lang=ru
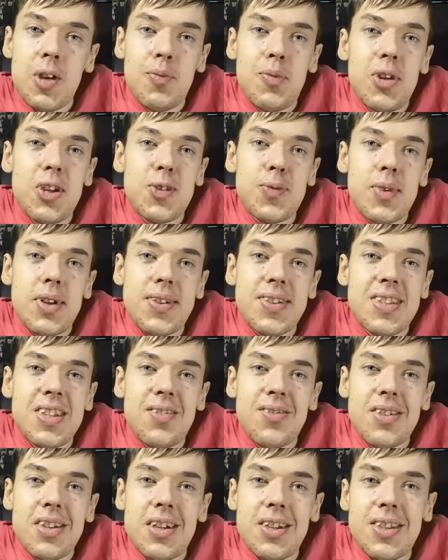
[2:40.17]

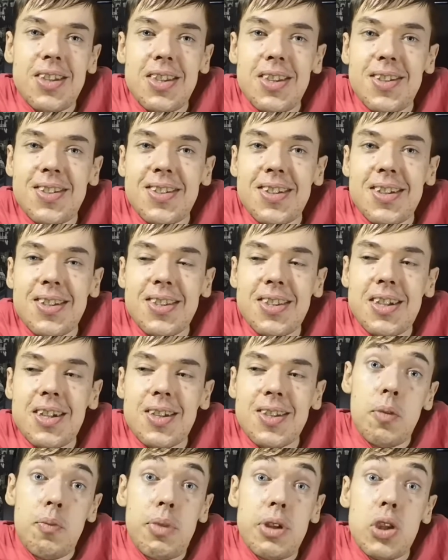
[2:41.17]
перспективная
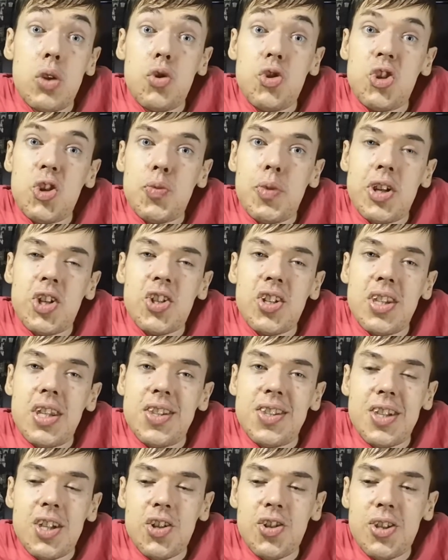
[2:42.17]
теннисистка, подающая большие
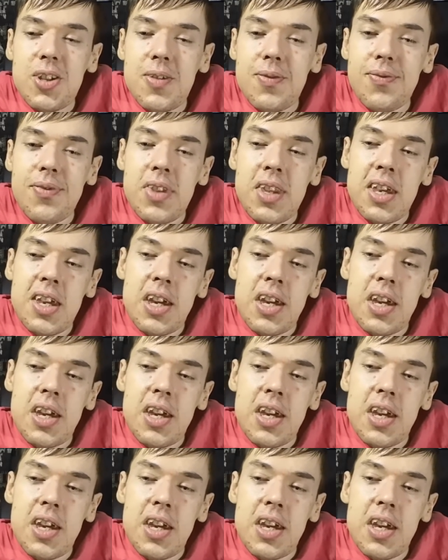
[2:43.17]
надежды.